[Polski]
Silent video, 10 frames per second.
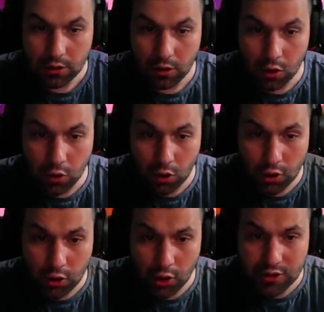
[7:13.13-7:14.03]

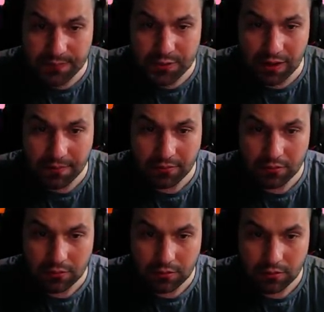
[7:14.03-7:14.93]
Oj, oj, oj, zepsułem.
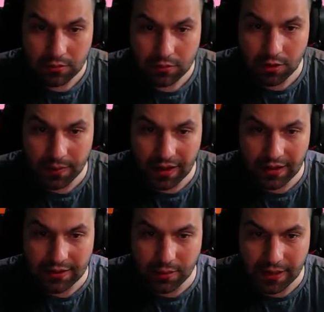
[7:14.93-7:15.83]
Zepsułeś, zepsułeś. Dobra,
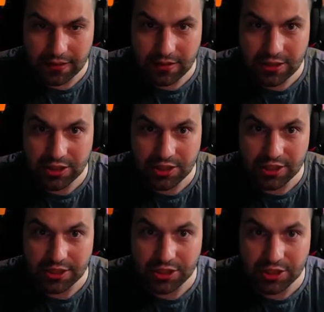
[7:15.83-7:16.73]
ale dobra, nic się nie
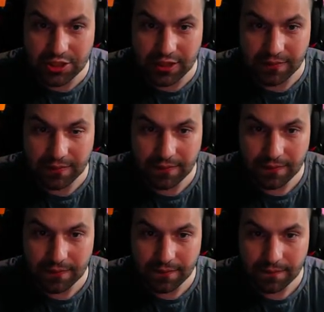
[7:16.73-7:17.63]
dzieje, nic się nie dzieje.
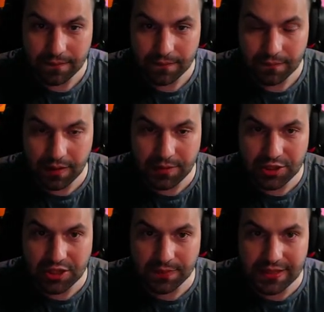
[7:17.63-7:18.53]
Mamy
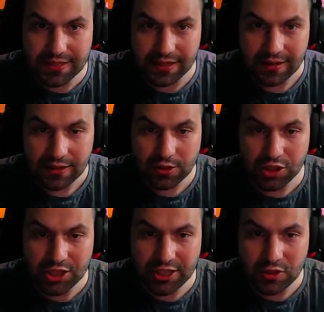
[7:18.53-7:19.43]
jeszcze niebieskie.
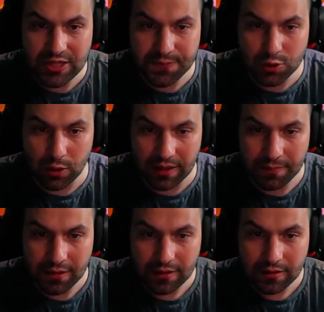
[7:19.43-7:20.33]
Troszeczkę to
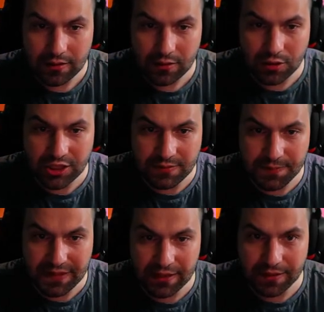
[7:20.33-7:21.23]
zepsułem. Goście tam
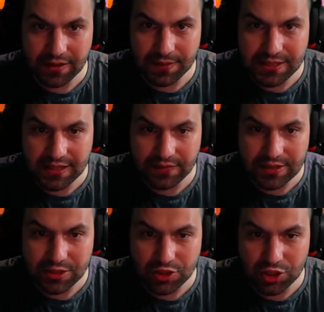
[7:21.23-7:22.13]
spadają na niebieskie,
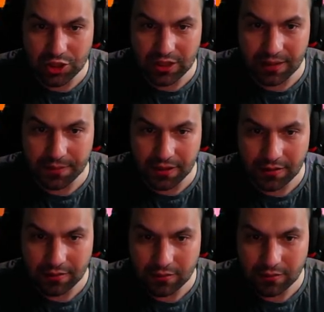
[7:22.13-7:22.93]
więc jest chill dla mnie.